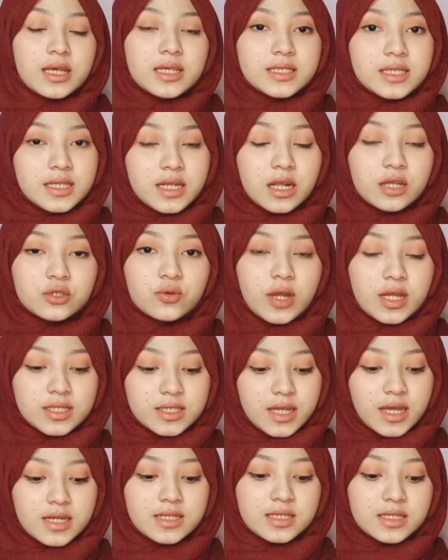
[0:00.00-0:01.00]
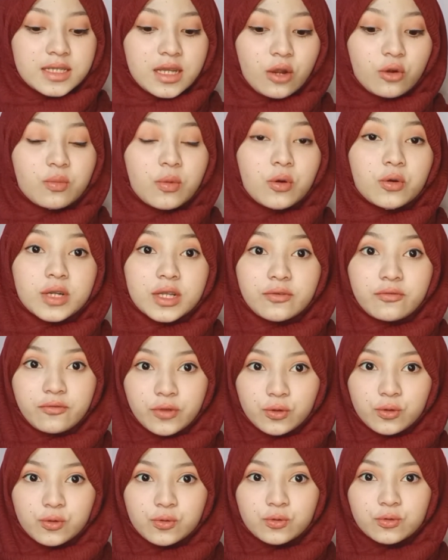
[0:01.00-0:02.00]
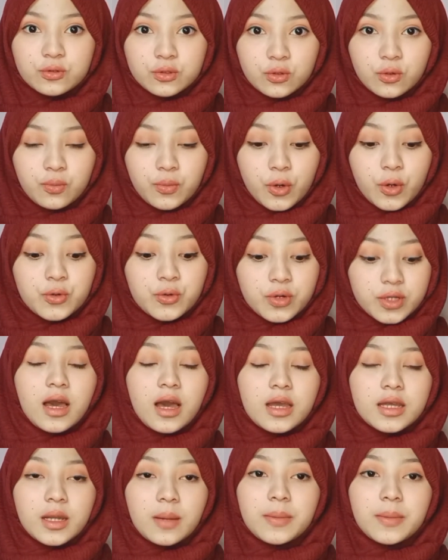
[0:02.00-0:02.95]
Jadi langsung aja di sini aku mau review untuk produknya.